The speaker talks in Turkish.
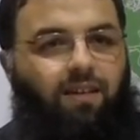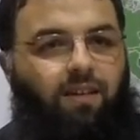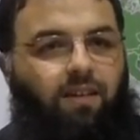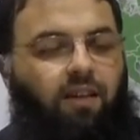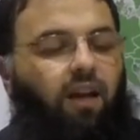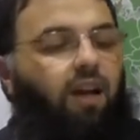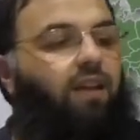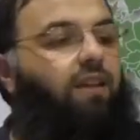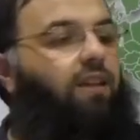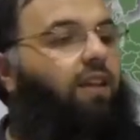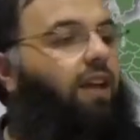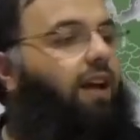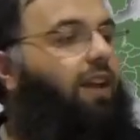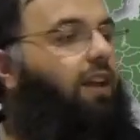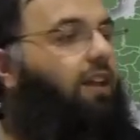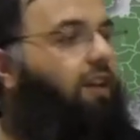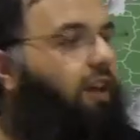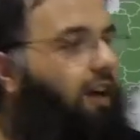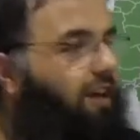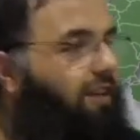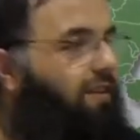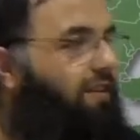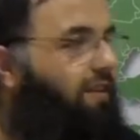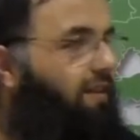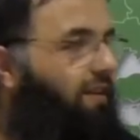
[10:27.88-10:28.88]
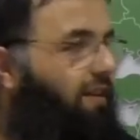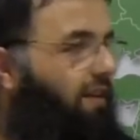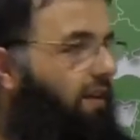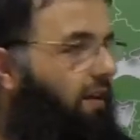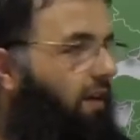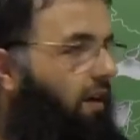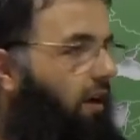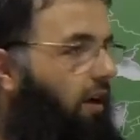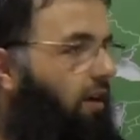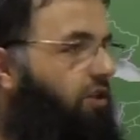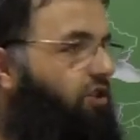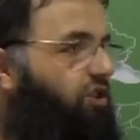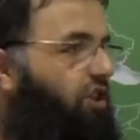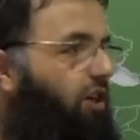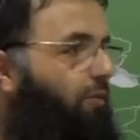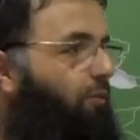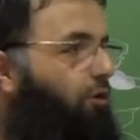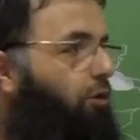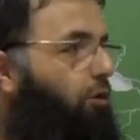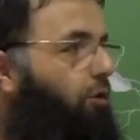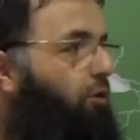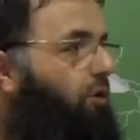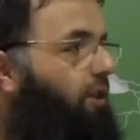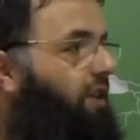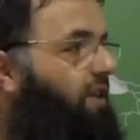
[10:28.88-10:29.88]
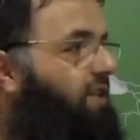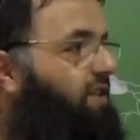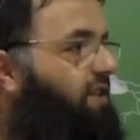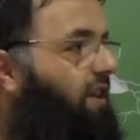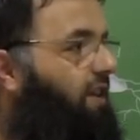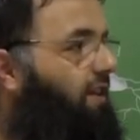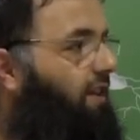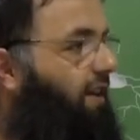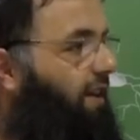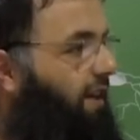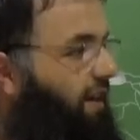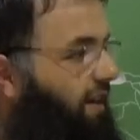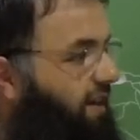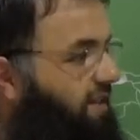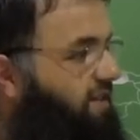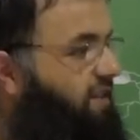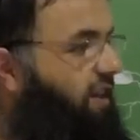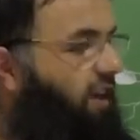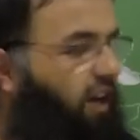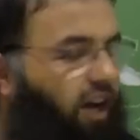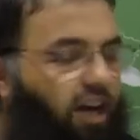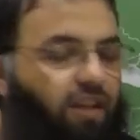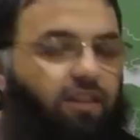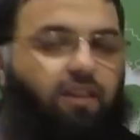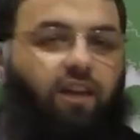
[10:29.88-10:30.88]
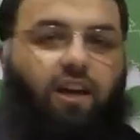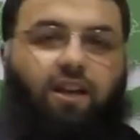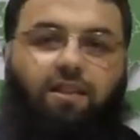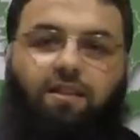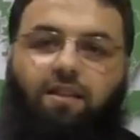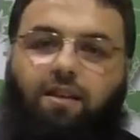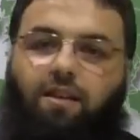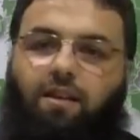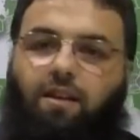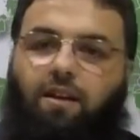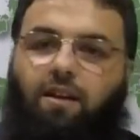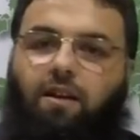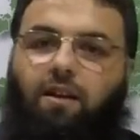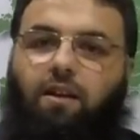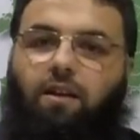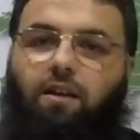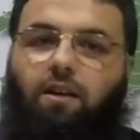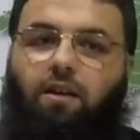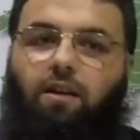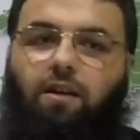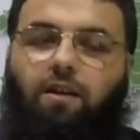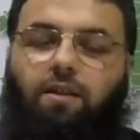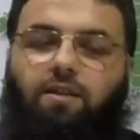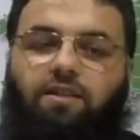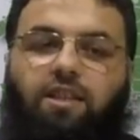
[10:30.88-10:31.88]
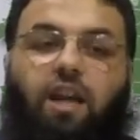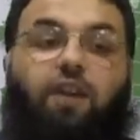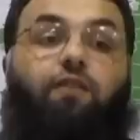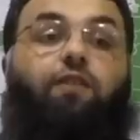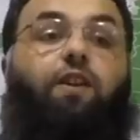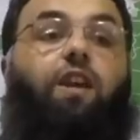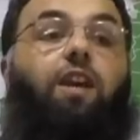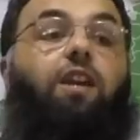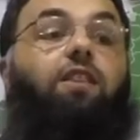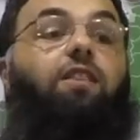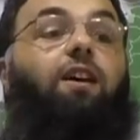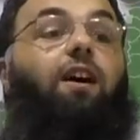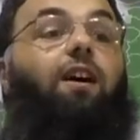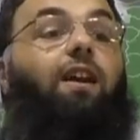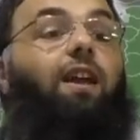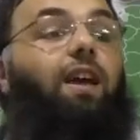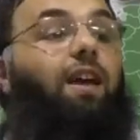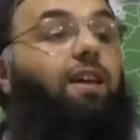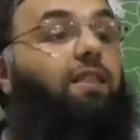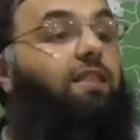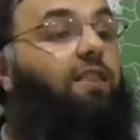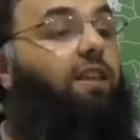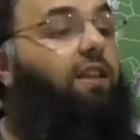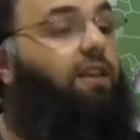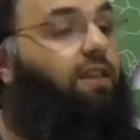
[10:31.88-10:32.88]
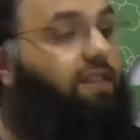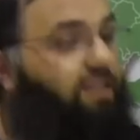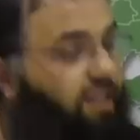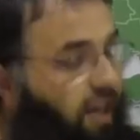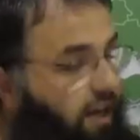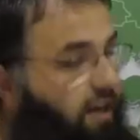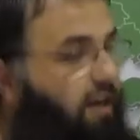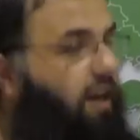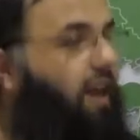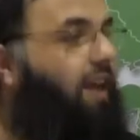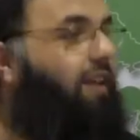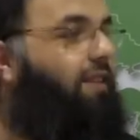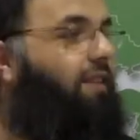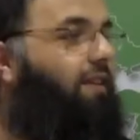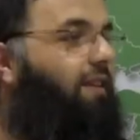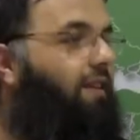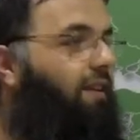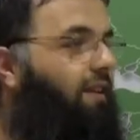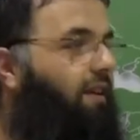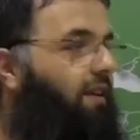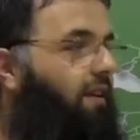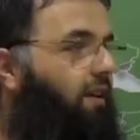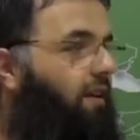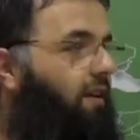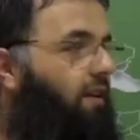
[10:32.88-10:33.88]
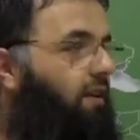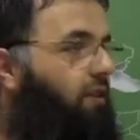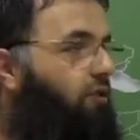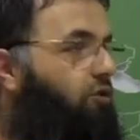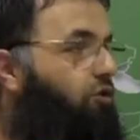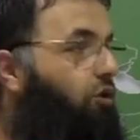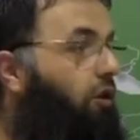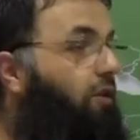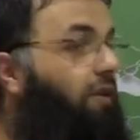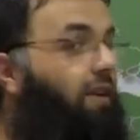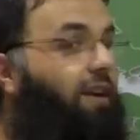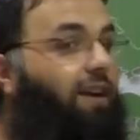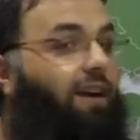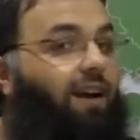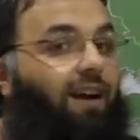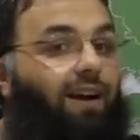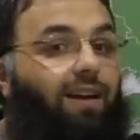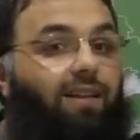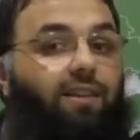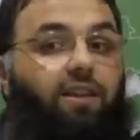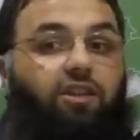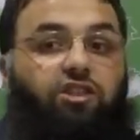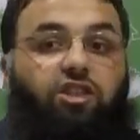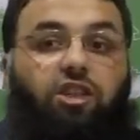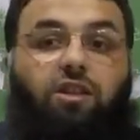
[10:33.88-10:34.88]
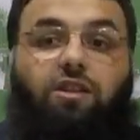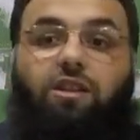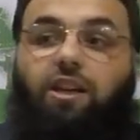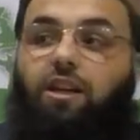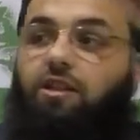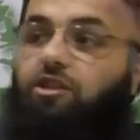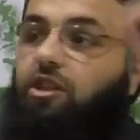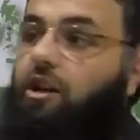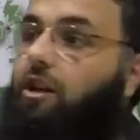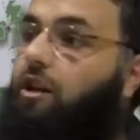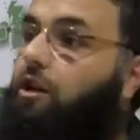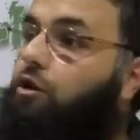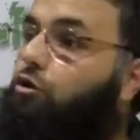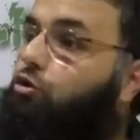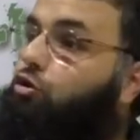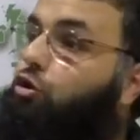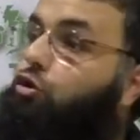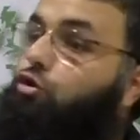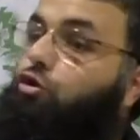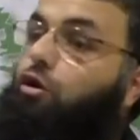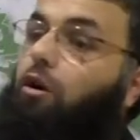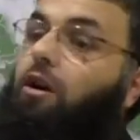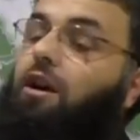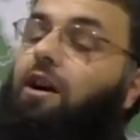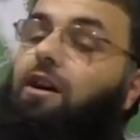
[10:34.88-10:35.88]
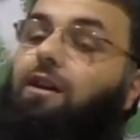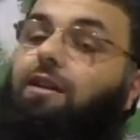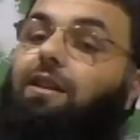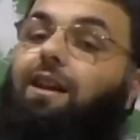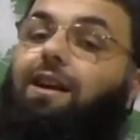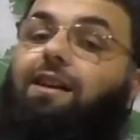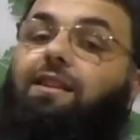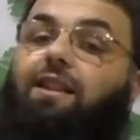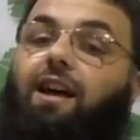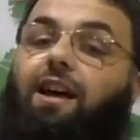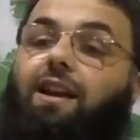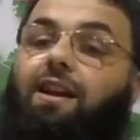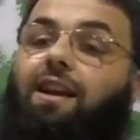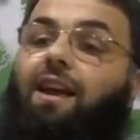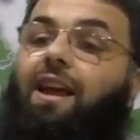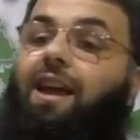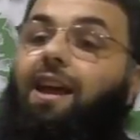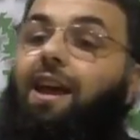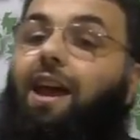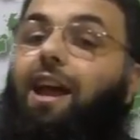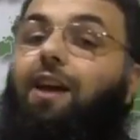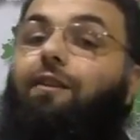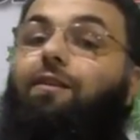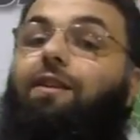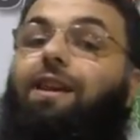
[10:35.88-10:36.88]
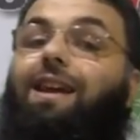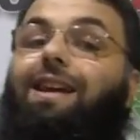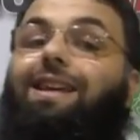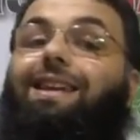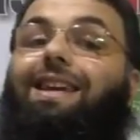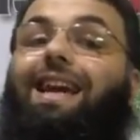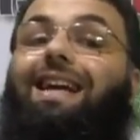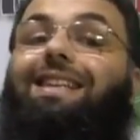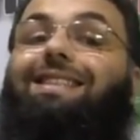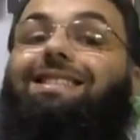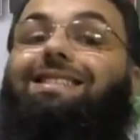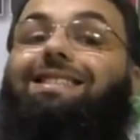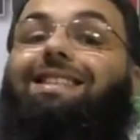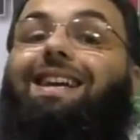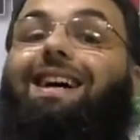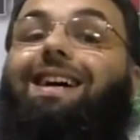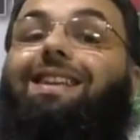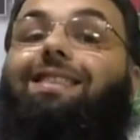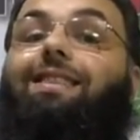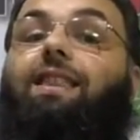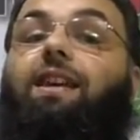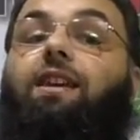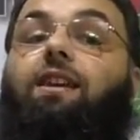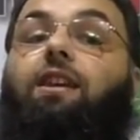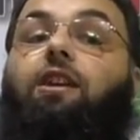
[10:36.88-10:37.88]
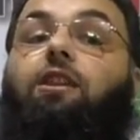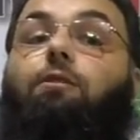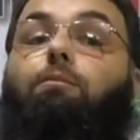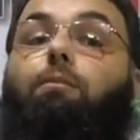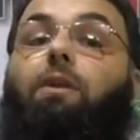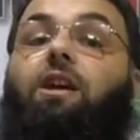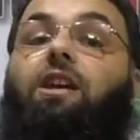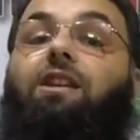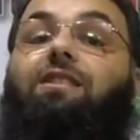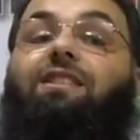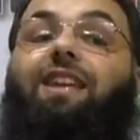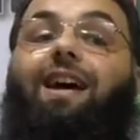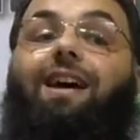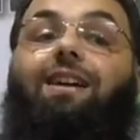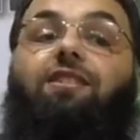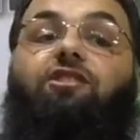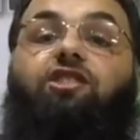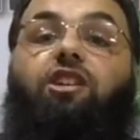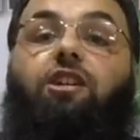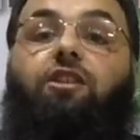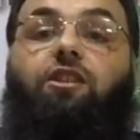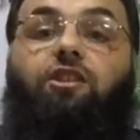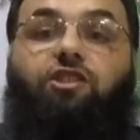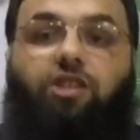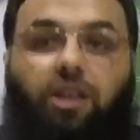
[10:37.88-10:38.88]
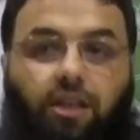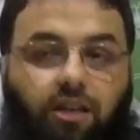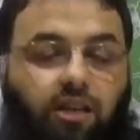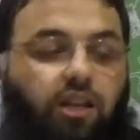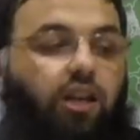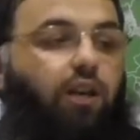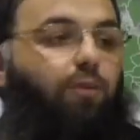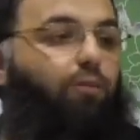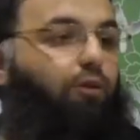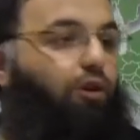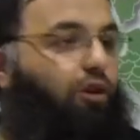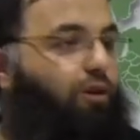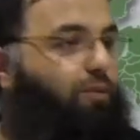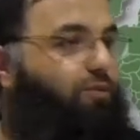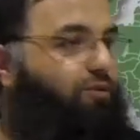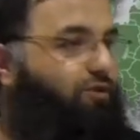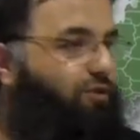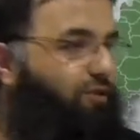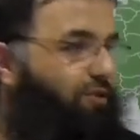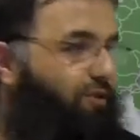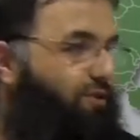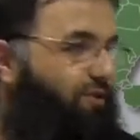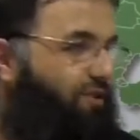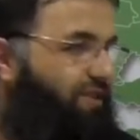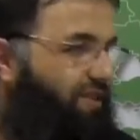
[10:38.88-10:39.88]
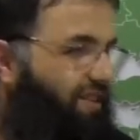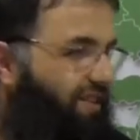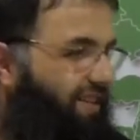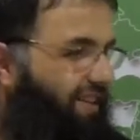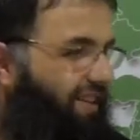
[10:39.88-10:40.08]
Lan gel yat Akşam olduğunda insanlara nasihat et. Sevk idare ettiğini zannet. Sonra kardeşin geceleyin şu sokaklardan evine geç saatte gitmeyi tercih edecek. Niye biliyor musunuz?